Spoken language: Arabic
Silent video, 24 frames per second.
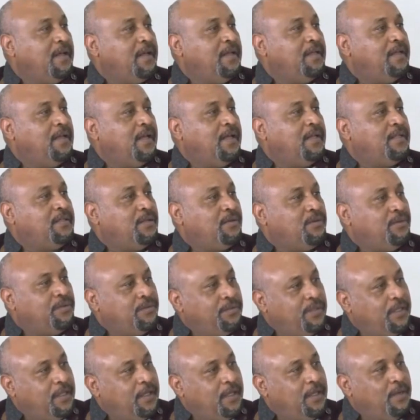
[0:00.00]

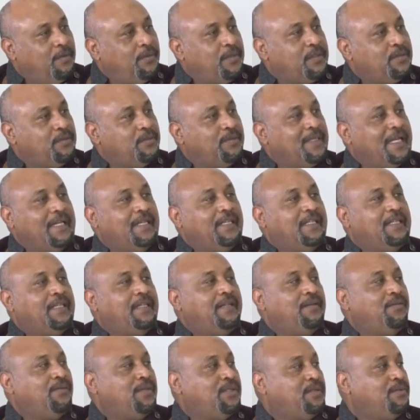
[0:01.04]
السعوديين
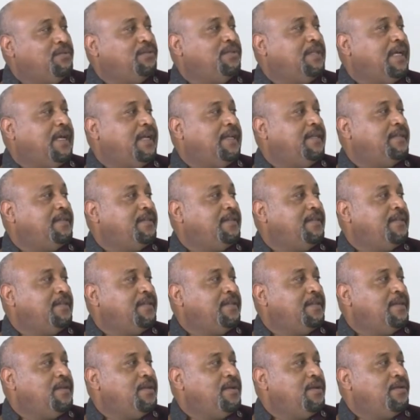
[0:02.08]
والسودانيين والسودان
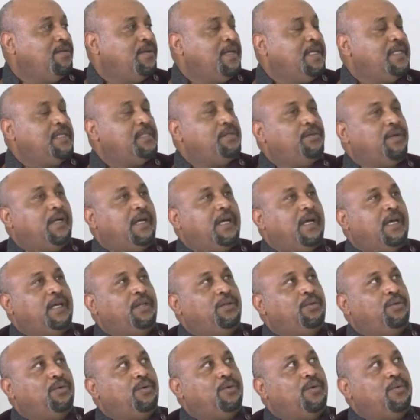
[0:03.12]
صحيح كويس
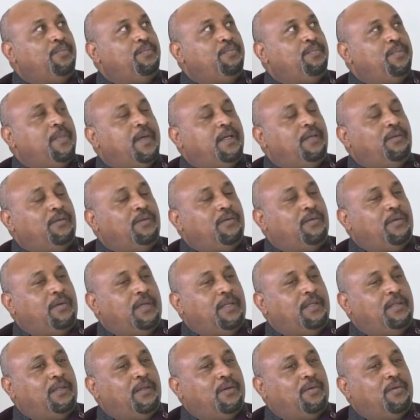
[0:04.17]
انتم هم انتم
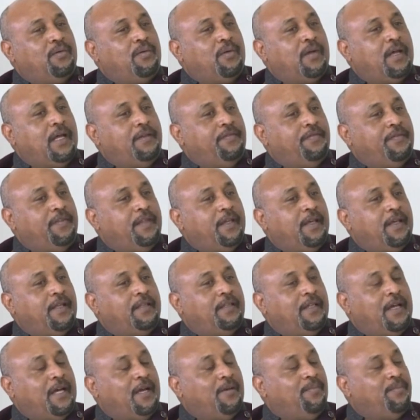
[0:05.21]
عندكم خلفيه
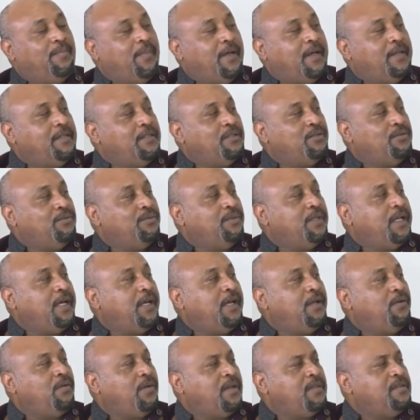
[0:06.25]
تامه عن
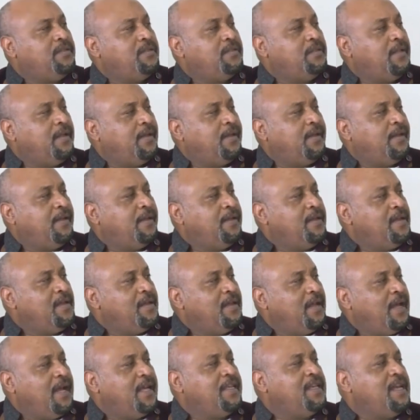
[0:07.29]
السودان وعن
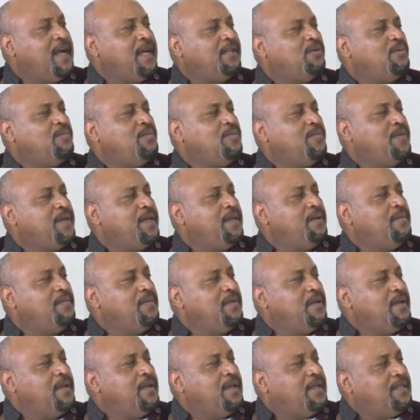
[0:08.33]
حاجات ممكن
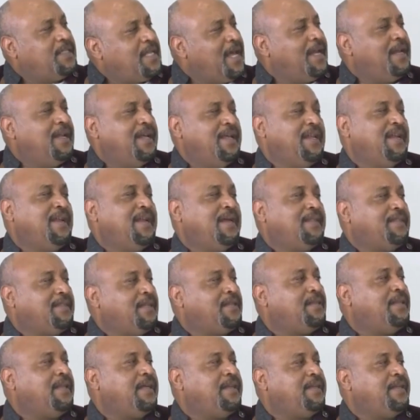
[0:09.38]
سهله انها
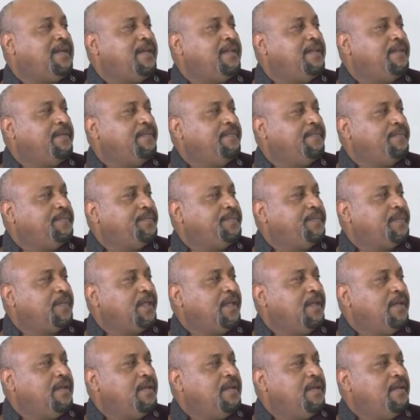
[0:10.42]
تطلع يعني صحيح
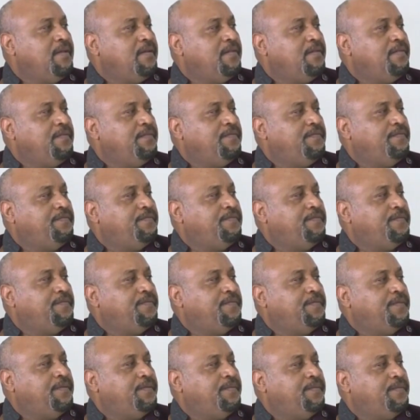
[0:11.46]
حقيقه
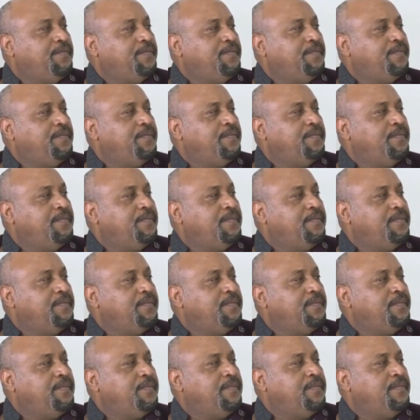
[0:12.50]
ال ال ال العدد